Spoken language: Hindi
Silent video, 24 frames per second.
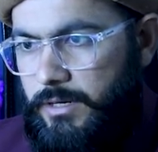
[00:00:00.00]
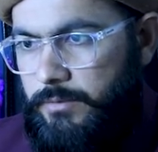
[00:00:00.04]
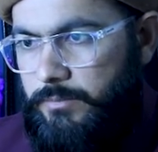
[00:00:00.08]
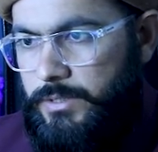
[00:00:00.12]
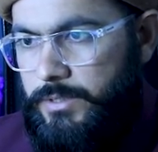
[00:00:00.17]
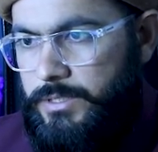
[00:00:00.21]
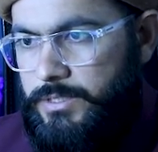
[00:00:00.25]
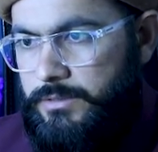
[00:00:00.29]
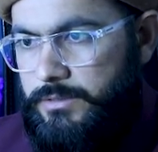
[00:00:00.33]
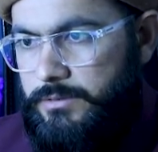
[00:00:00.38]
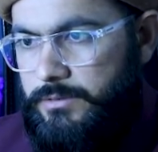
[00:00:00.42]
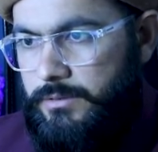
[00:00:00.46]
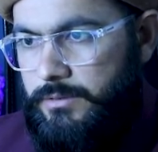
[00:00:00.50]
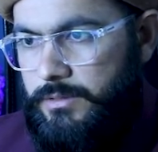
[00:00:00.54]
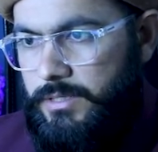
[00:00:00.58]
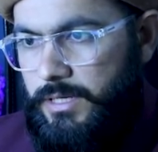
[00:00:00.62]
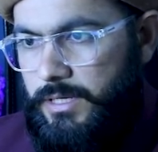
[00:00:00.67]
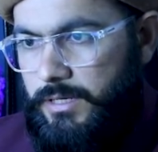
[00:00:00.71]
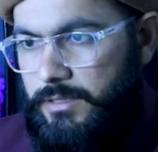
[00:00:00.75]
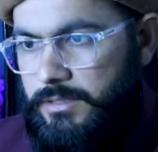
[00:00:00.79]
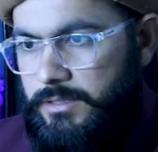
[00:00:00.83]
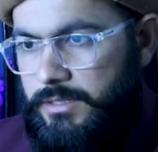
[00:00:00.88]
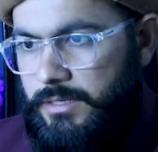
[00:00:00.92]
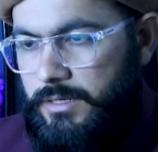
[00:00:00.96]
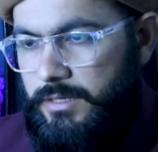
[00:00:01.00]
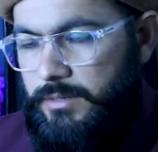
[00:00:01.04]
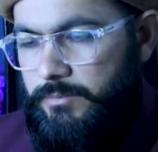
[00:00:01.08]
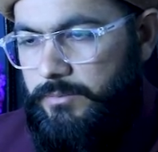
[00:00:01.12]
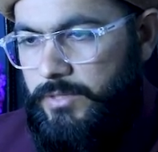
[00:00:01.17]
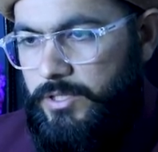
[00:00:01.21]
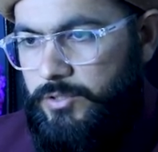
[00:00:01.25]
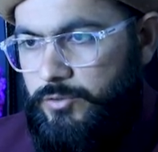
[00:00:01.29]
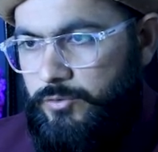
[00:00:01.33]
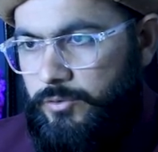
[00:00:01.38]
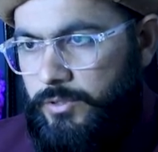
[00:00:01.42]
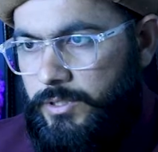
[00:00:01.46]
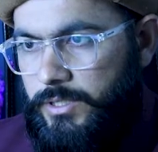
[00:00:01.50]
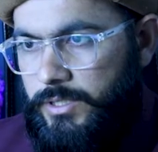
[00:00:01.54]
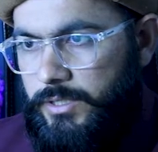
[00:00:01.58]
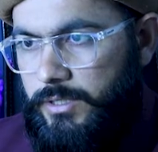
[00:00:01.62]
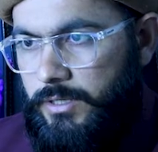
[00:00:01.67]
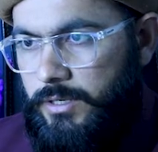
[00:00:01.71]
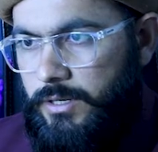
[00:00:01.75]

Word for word: अब इसके अंदर हमने जो है